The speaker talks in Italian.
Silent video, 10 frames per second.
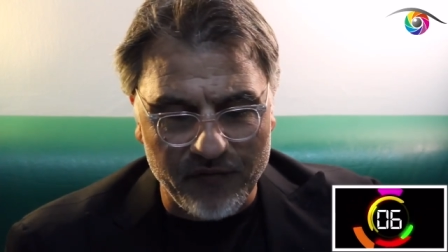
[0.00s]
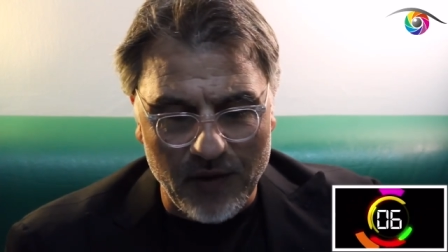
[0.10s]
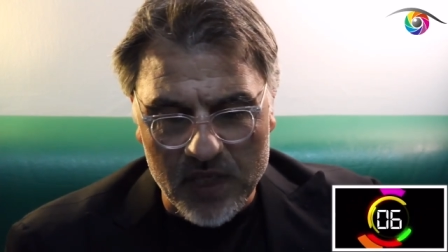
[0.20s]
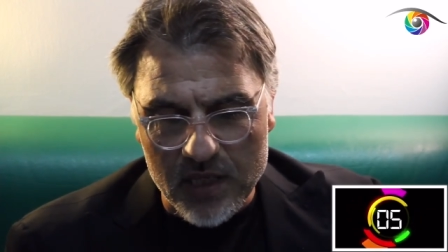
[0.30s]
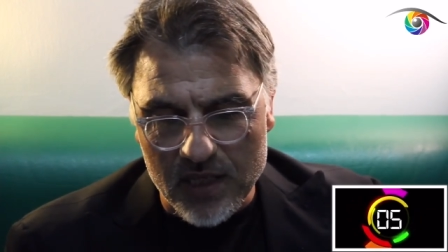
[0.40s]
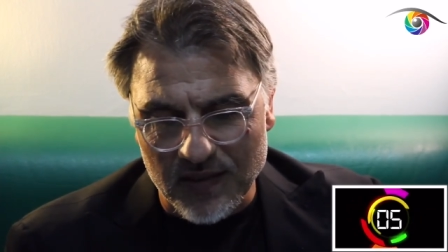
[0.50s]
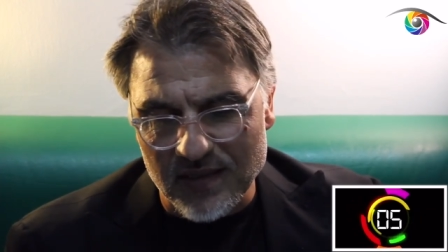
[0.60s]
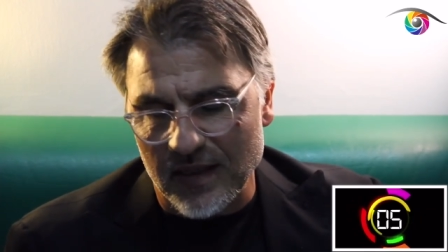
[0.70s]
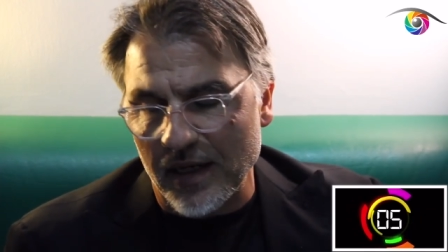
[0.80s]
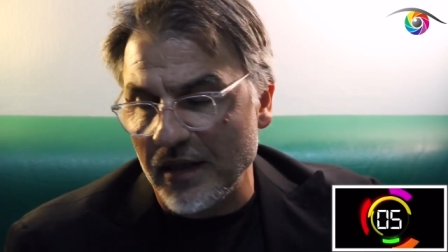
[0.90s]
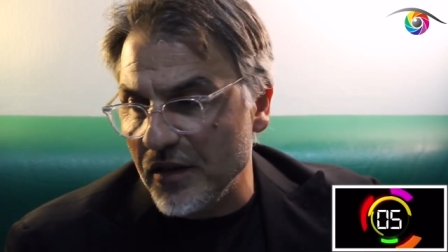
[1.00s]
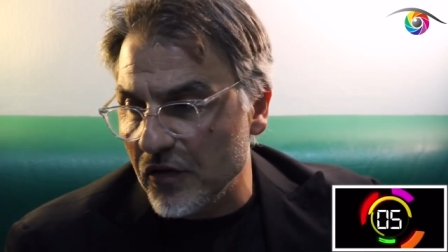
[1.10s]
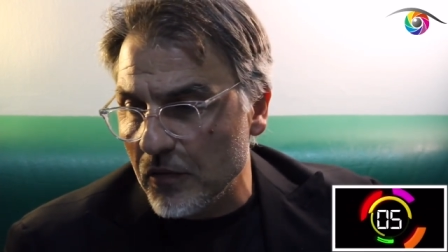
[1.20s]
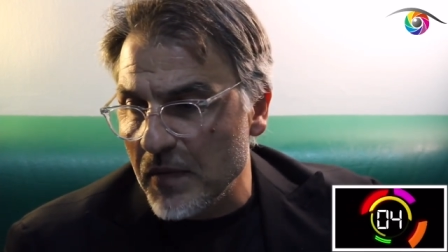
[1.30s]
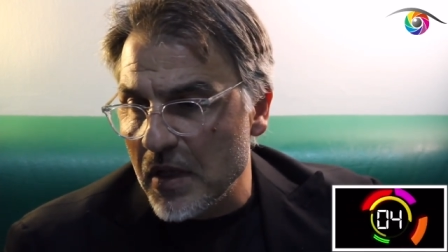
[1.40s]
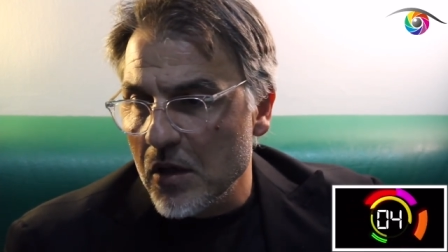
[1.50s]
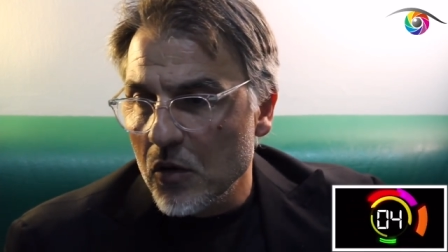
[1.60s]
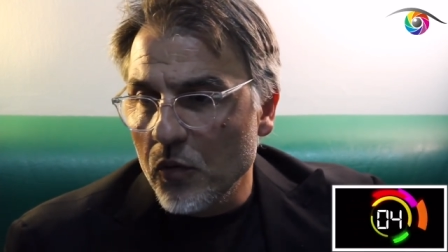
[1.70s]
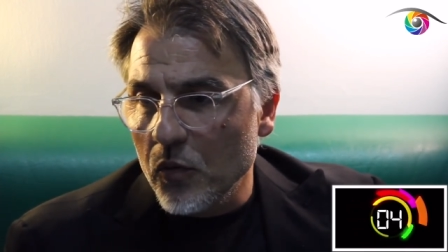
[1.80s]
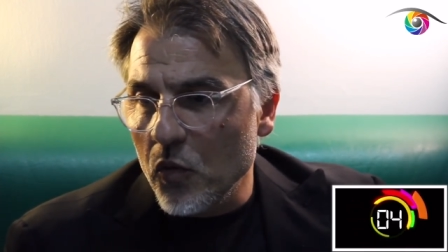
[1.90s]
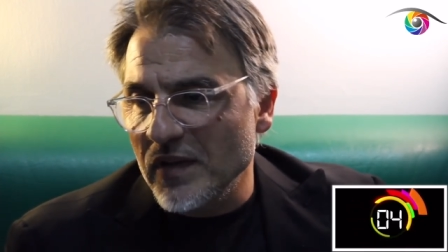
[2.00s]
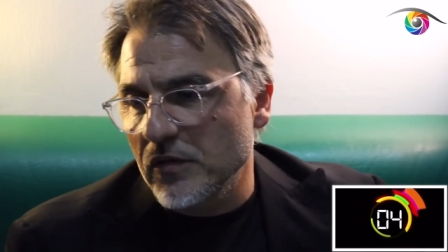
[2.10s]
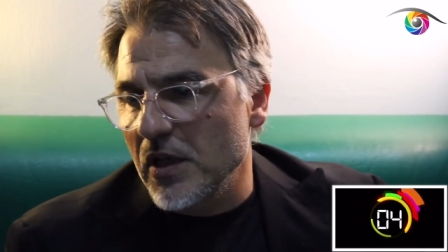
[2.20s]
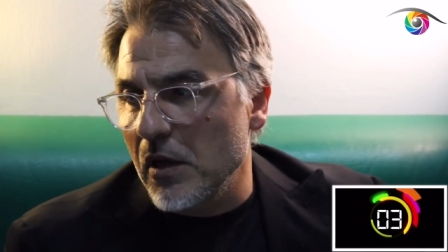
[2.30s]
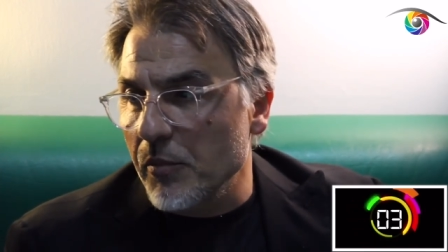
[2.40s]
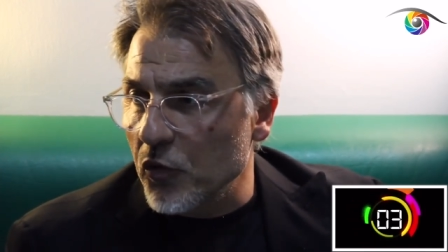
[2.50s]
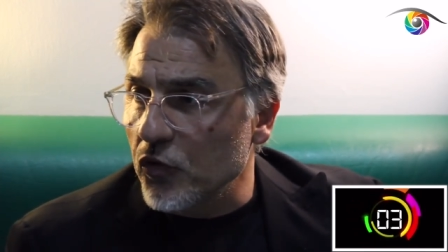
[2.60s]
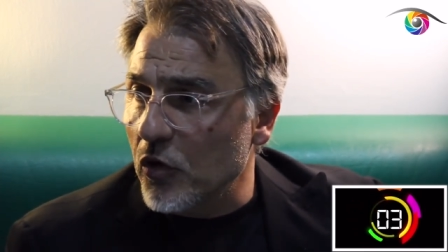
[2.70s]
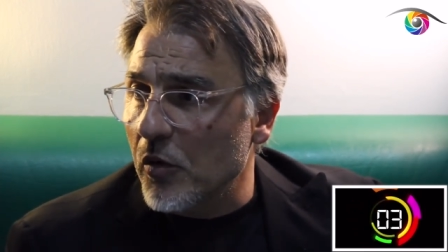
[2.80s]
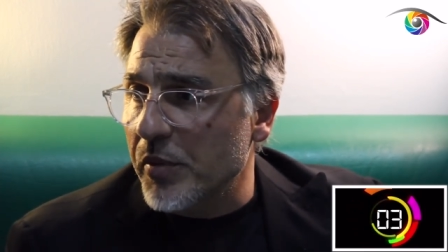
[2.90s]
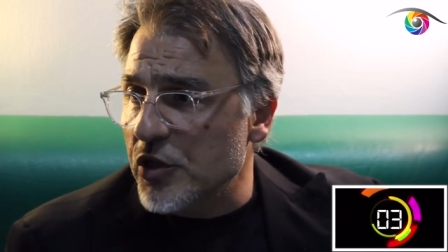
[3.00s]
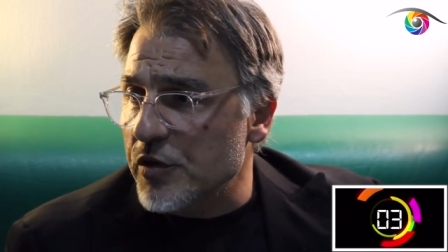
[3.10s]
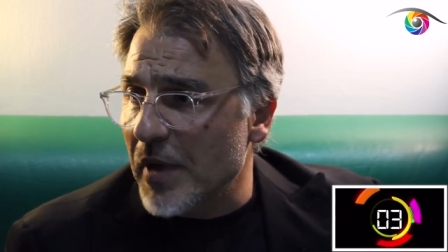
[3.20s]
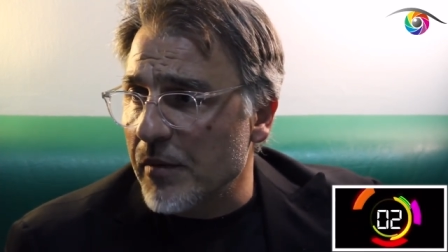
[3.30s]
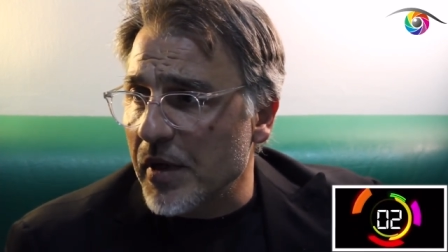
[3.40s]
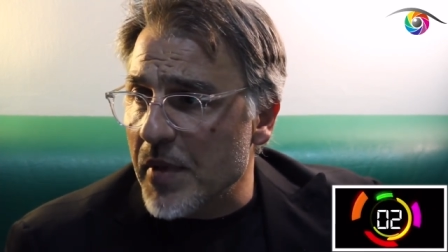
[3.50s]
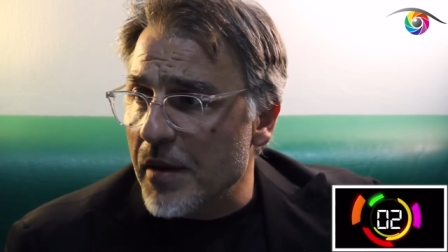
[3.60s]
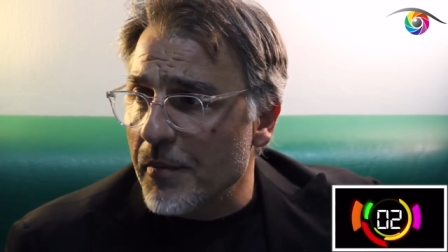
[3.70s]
famiglie senza reddito. Questo è il punto principale per me.